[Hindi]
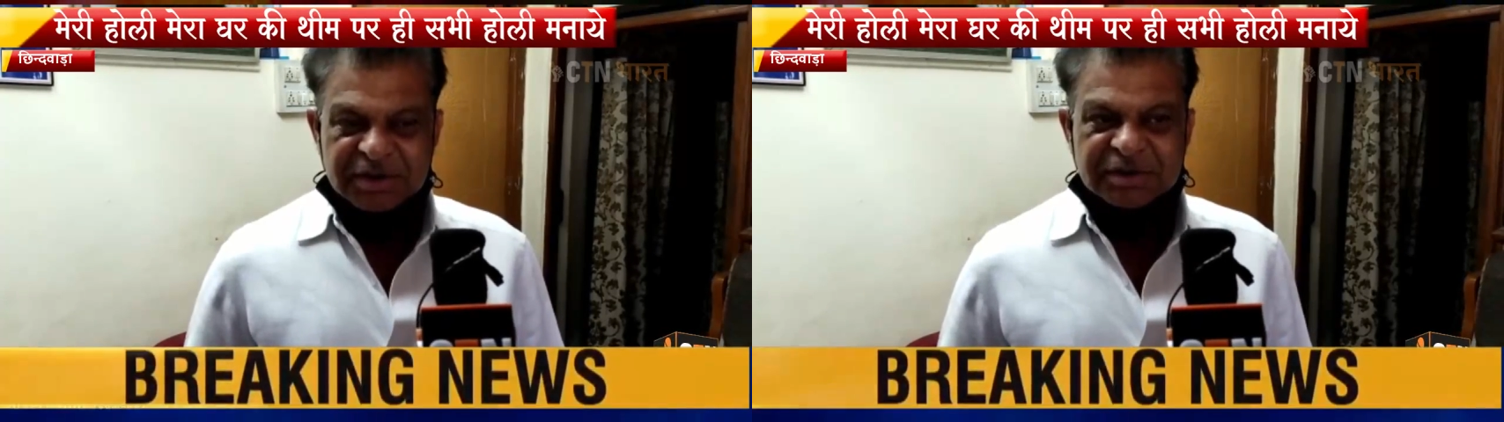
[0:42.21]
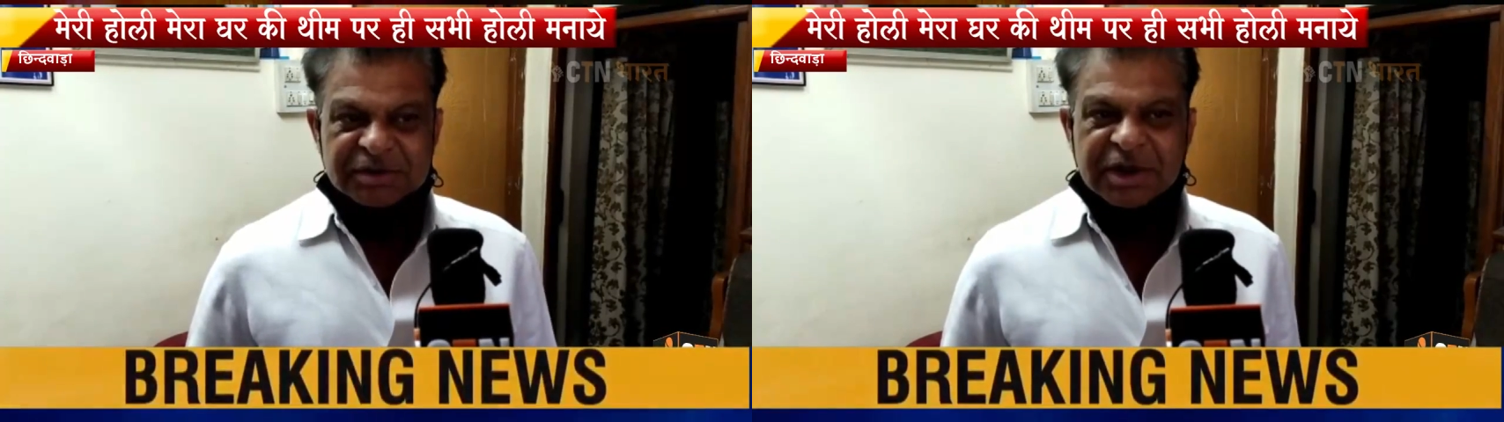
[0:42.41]

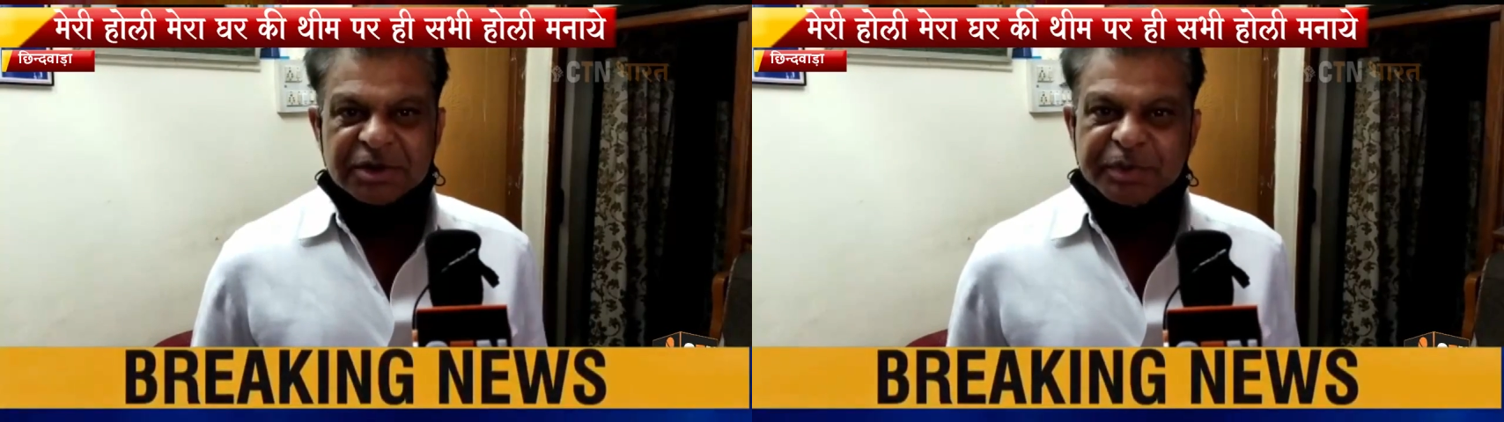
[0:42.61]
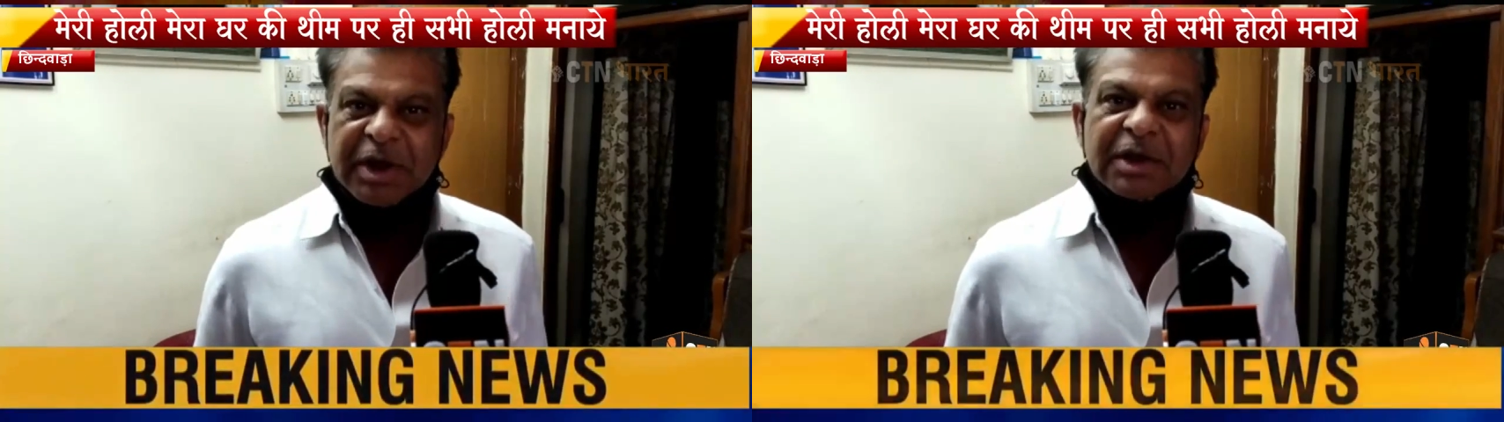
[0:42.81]
की
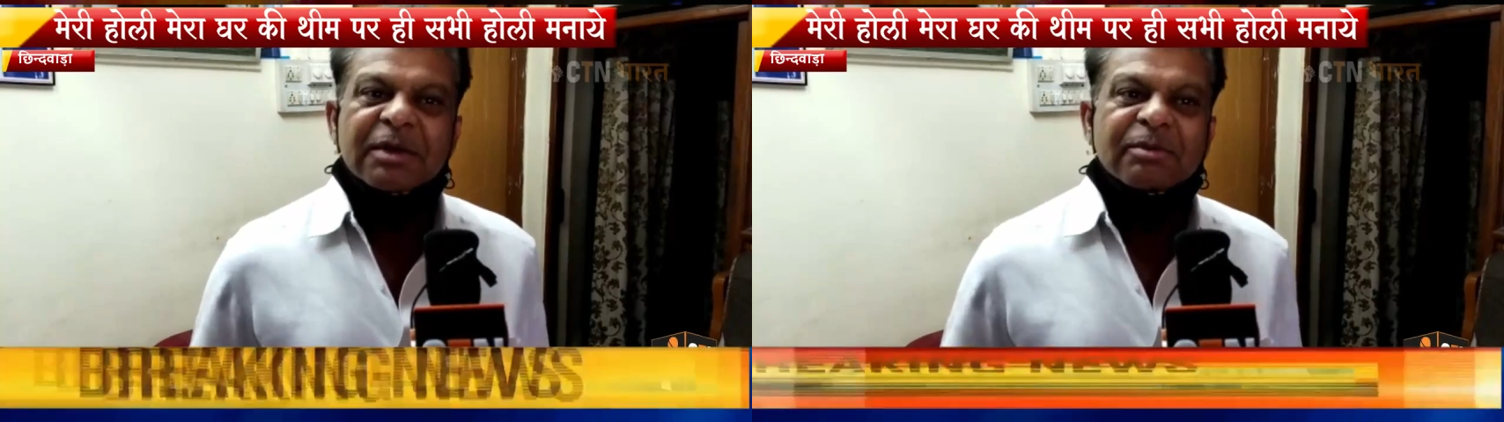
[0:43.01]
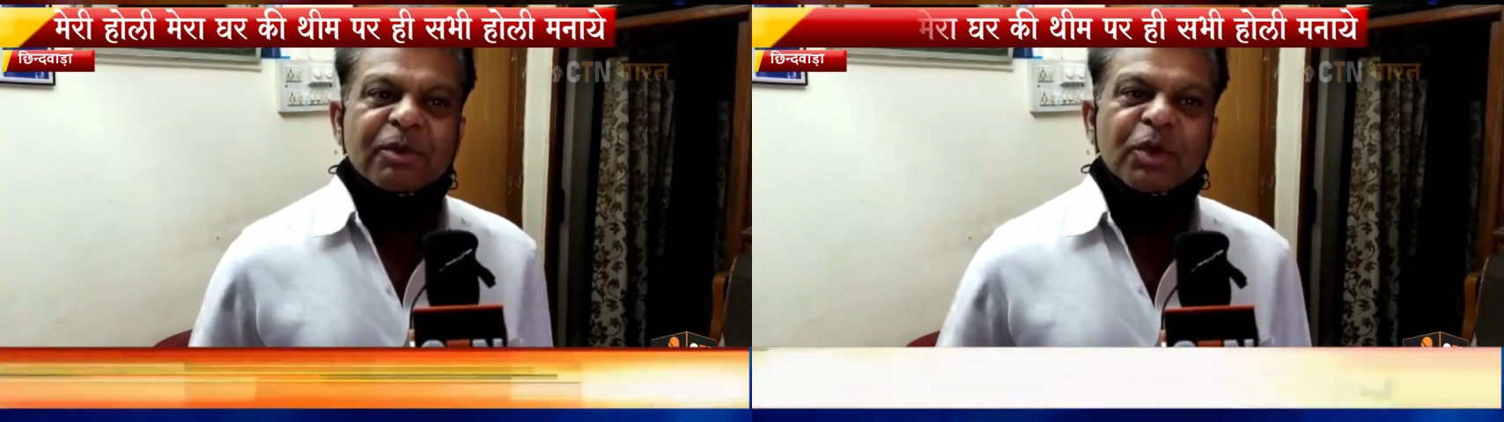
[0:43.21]
तर्ज पर आज
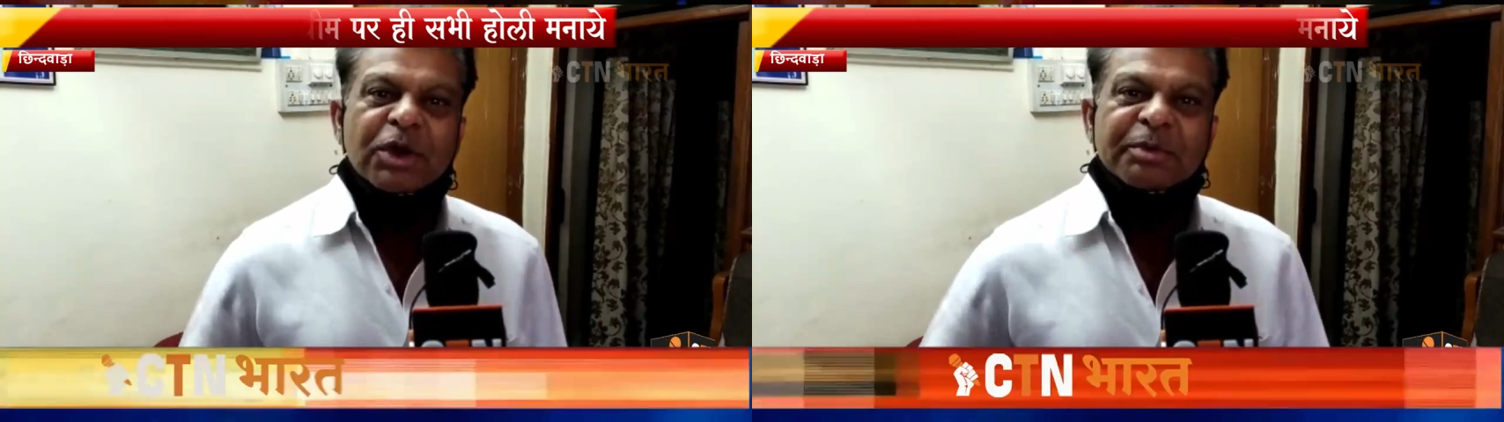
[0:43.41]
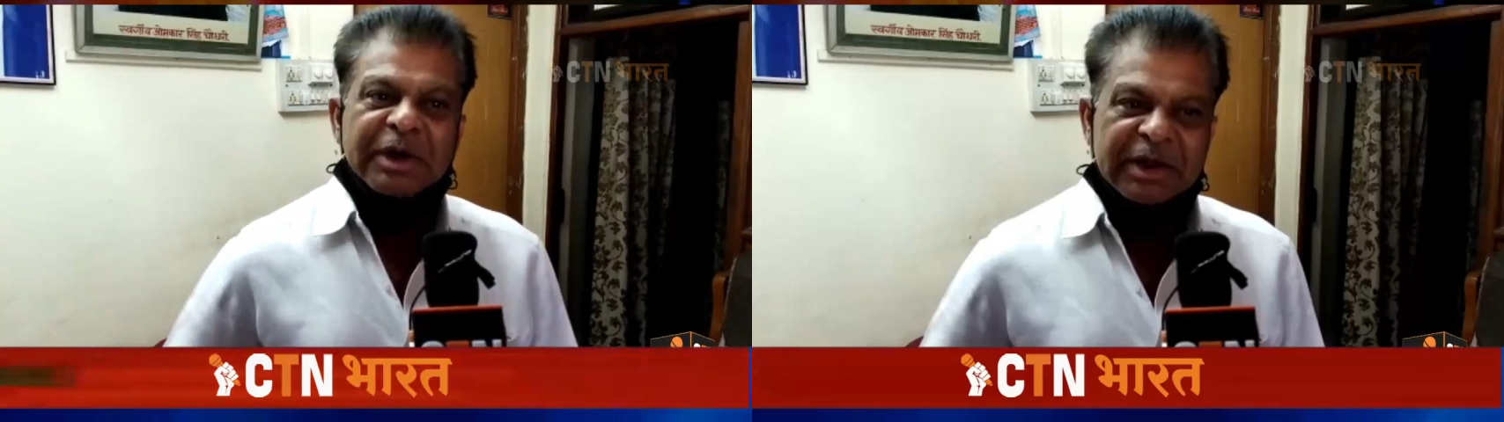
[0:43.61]
हम
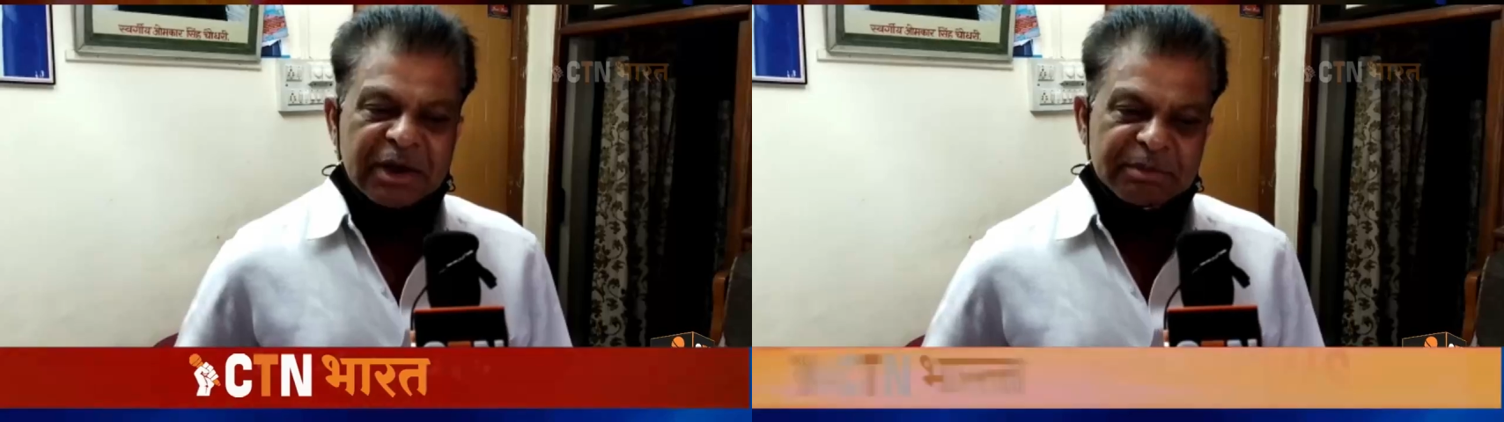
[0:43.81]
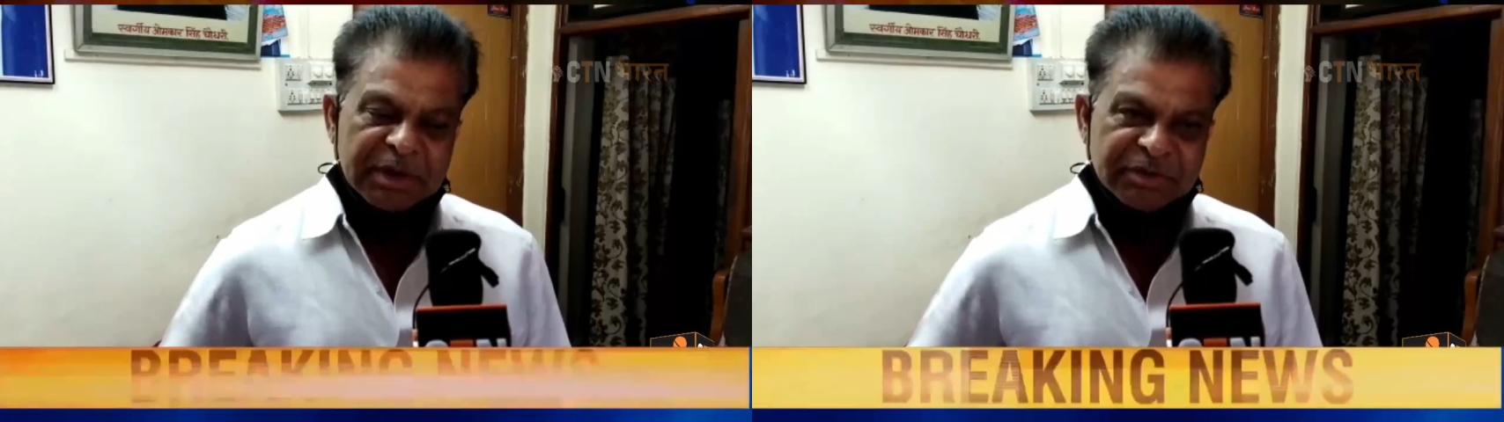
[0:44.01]
होली मना
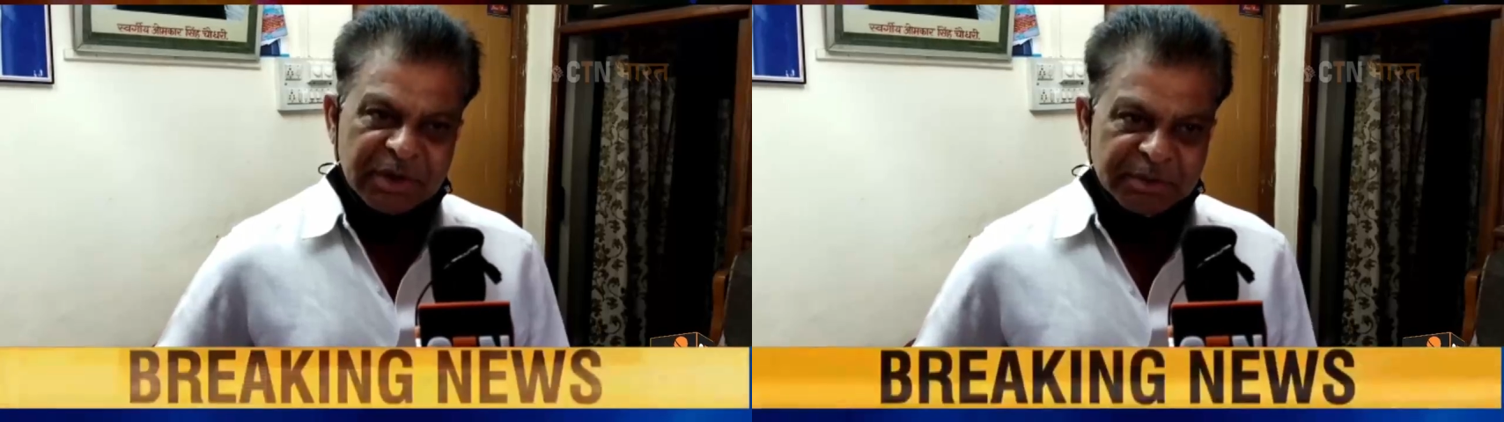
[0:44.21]
रहे हैं मैं